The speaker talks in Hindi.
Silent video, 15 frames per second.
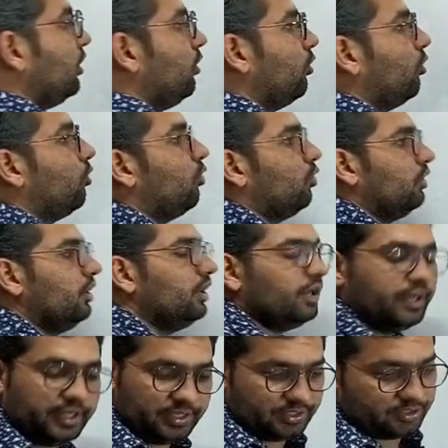कि ओड
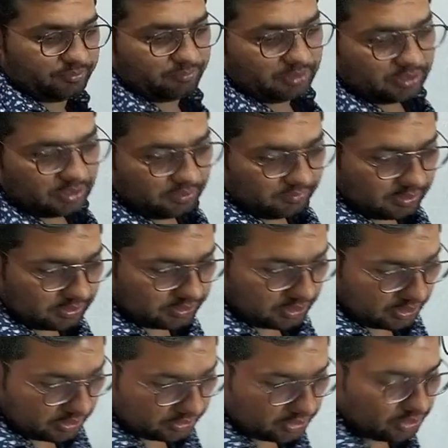डेज मतलब
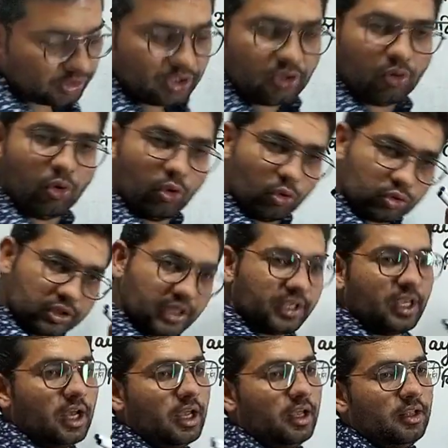अतिरिक्त दिन होते
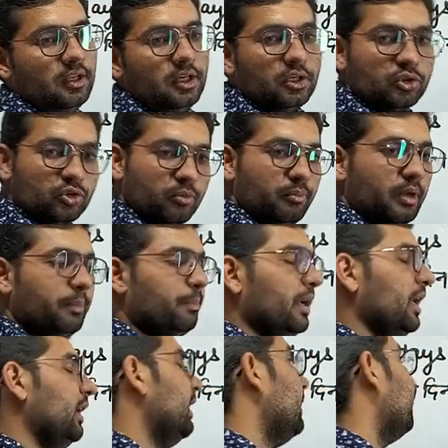क्या है तो मैं
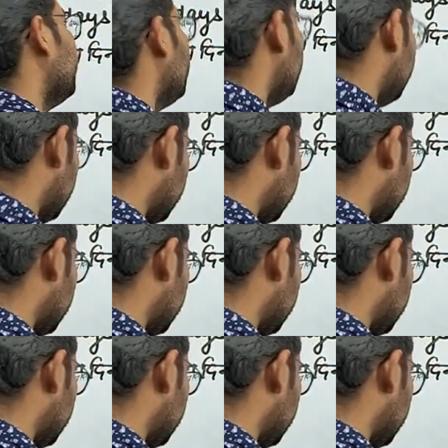पहले आपको